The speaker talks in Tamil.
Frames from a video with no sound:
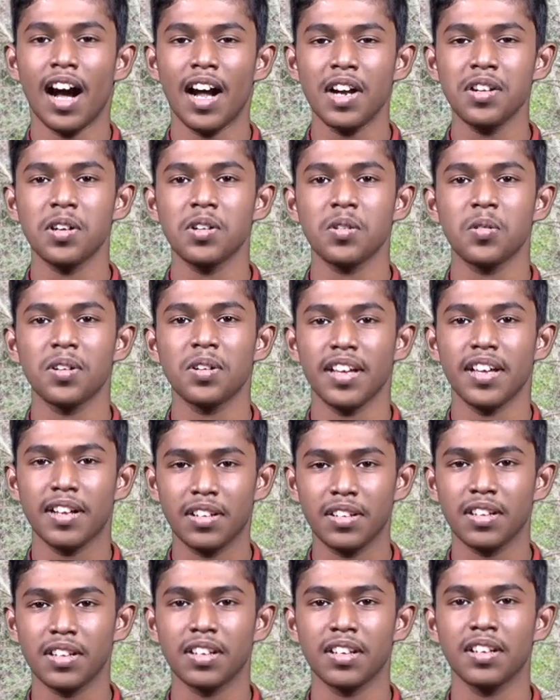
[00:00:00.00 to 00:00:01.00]
ஆண்டோட கூட
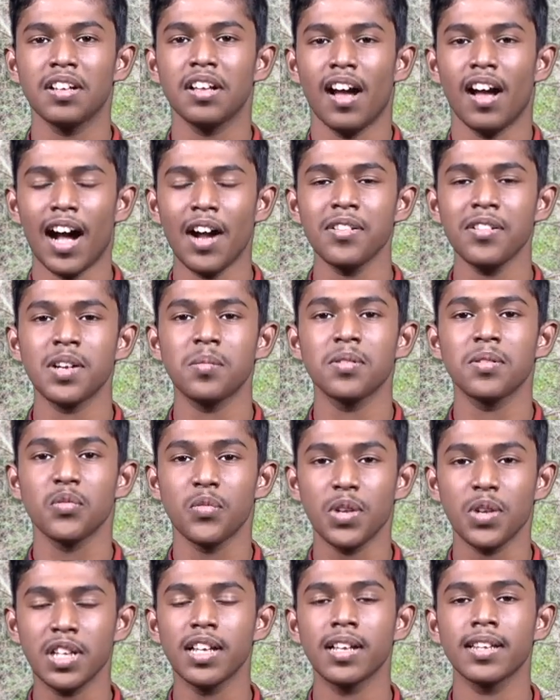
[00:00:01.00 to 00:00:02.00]
இருந்து ஆனால்
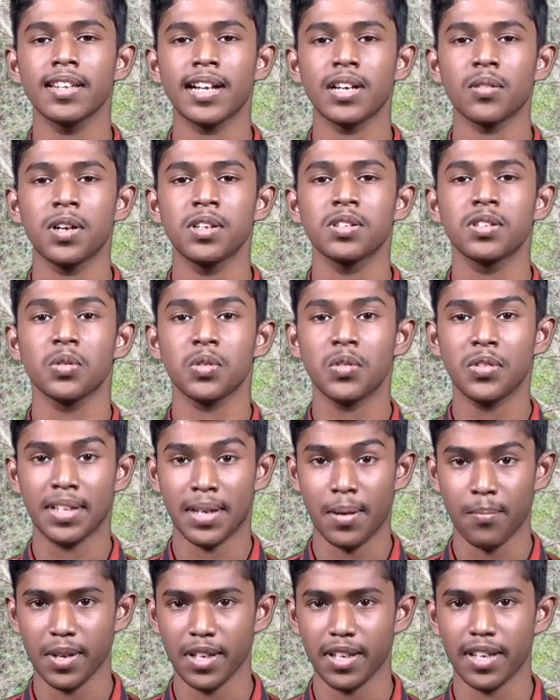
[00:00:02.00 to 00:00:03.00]
நம்மளுக்கு விடுதல் தருவான்னு சொல்லிட்டு
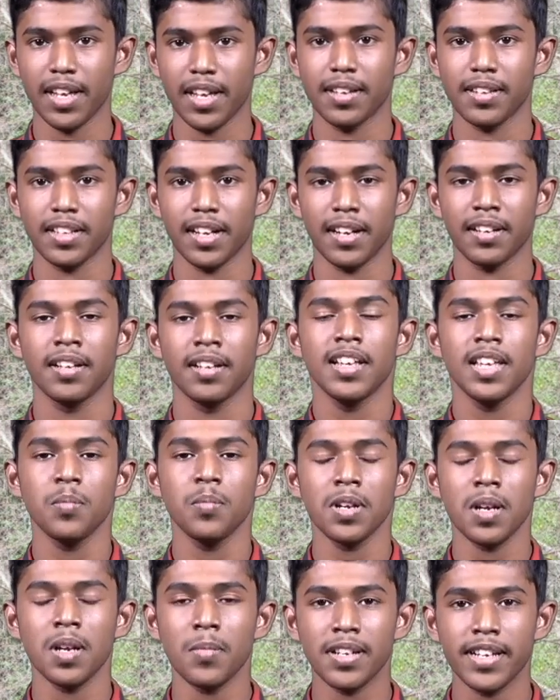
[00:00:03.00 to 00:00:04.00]
ஒரு நம்பிக்கையாக இருந்தார்
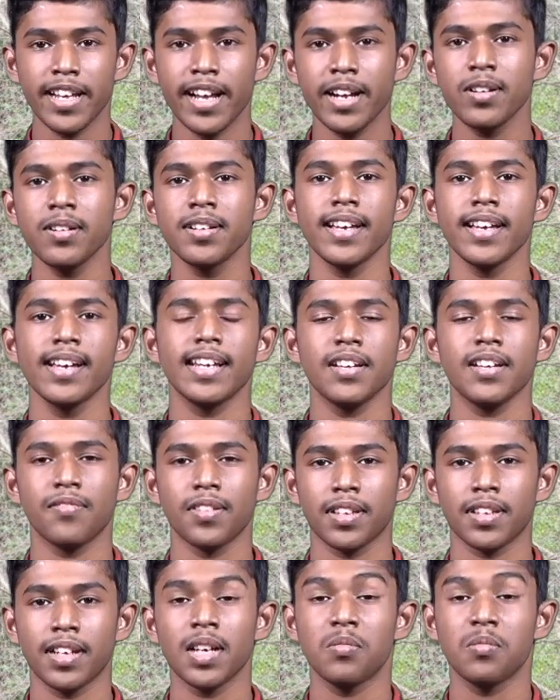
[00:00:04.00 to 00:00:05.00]
இப்போ நம்ம டே டு டே
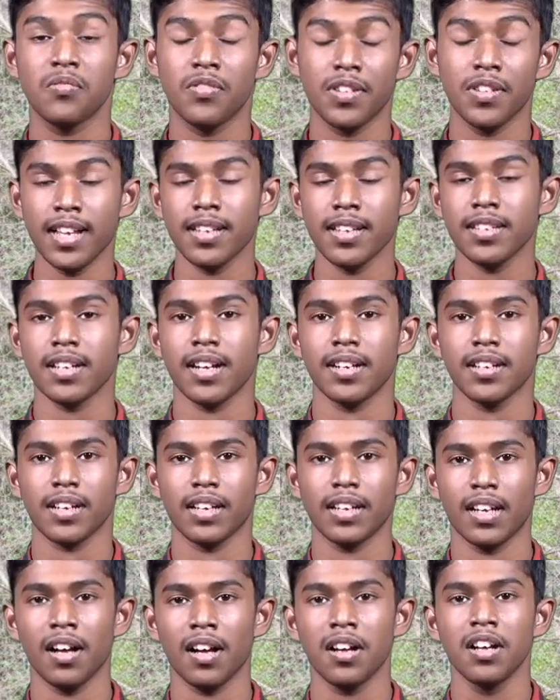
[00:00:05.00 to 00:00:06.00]
லைஃப் பார்த்தாலும் நம்ம ஃபினான்ஸாக
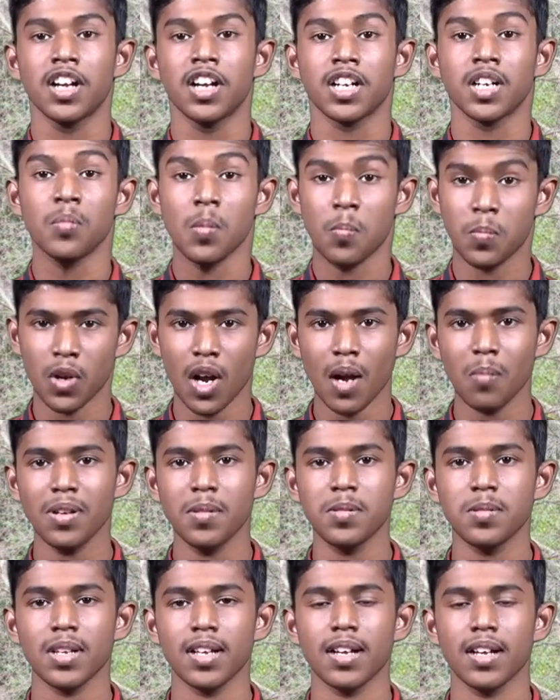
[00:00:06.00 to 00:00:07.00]
இருக்கலாம் நம்ம
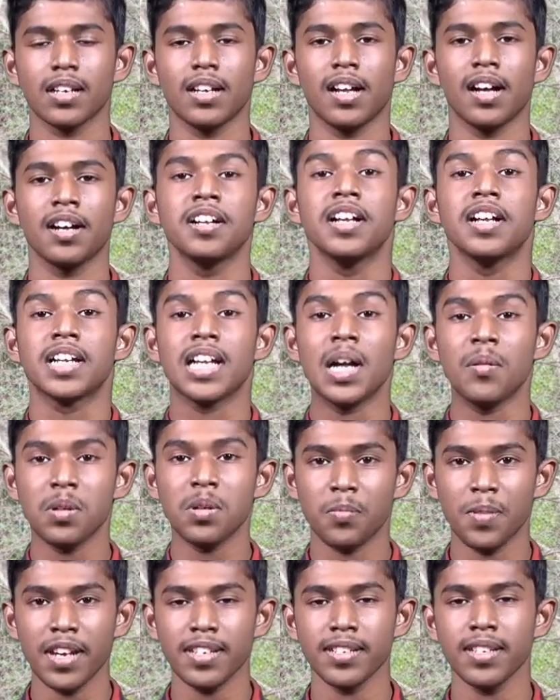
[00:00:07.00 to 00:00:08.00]
ப்ராப்ளம்ஸாக இருக்கலாம்
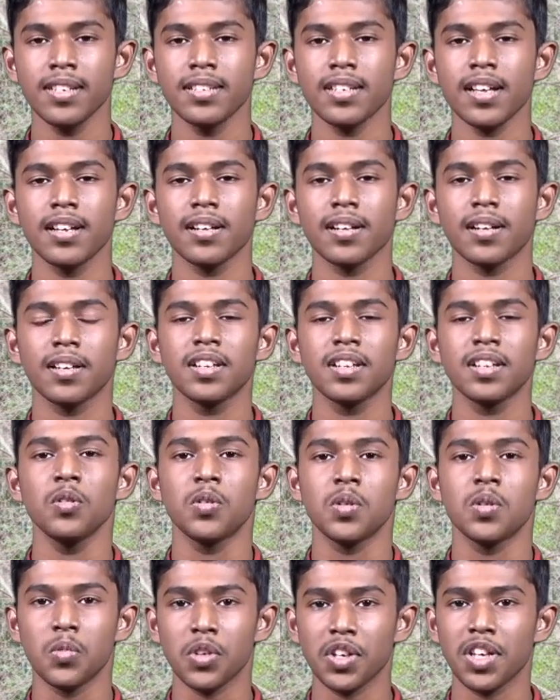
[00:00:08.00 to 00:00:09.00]
நம்ம பேஷன்ஸாக இருக்கிறது
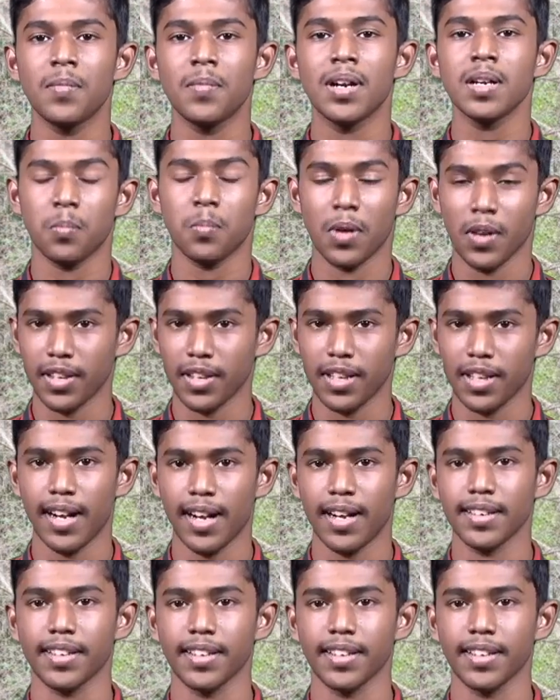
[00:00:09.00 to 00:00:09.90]
ஒரு முக்கியமான பகுதியாக